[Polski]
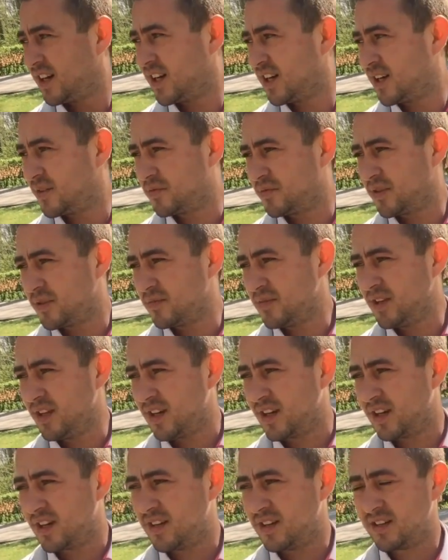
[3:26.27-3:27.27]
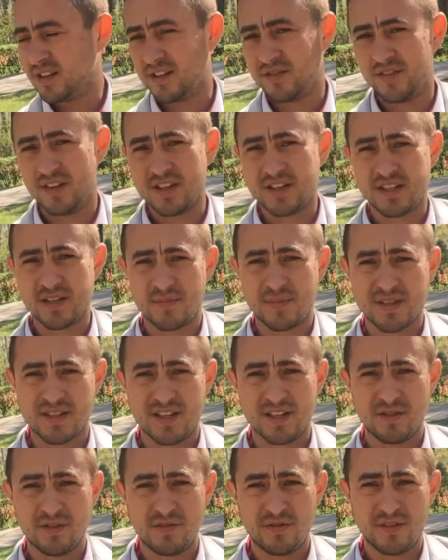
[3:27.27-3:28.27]
A ja powiem nie, 20
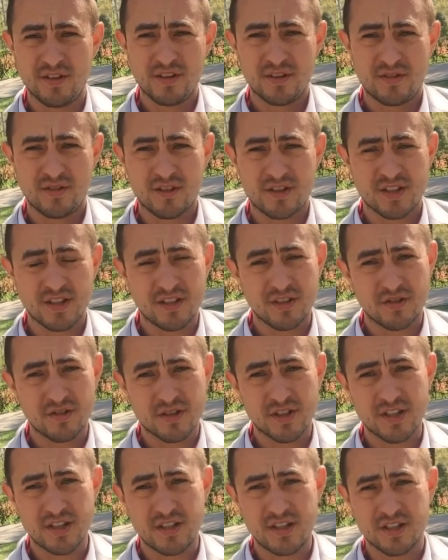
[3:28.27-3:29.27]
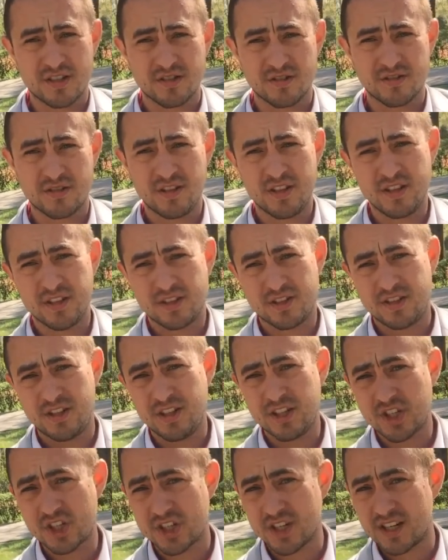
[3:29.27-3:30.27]
basenów to jeszcze tylko 60,
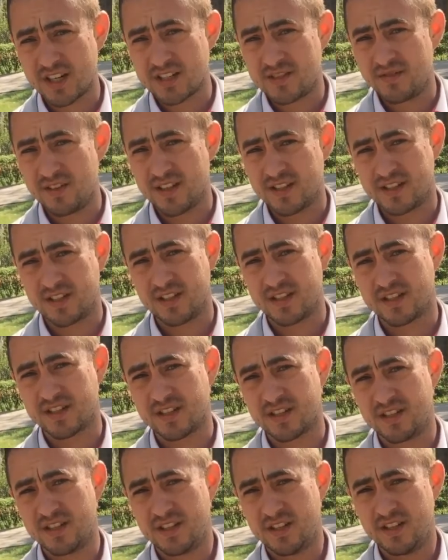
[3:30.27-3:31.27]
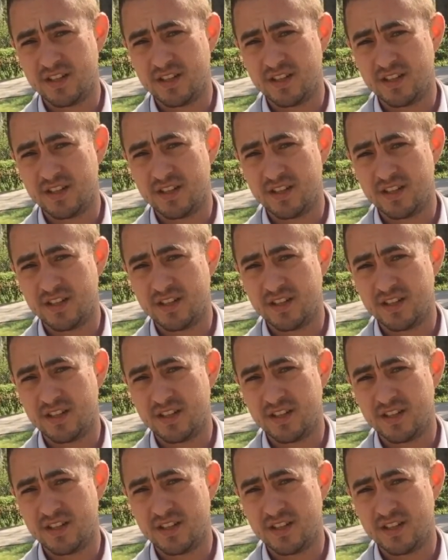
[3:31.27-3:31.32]
czyli 3 razy więcej jeszcze.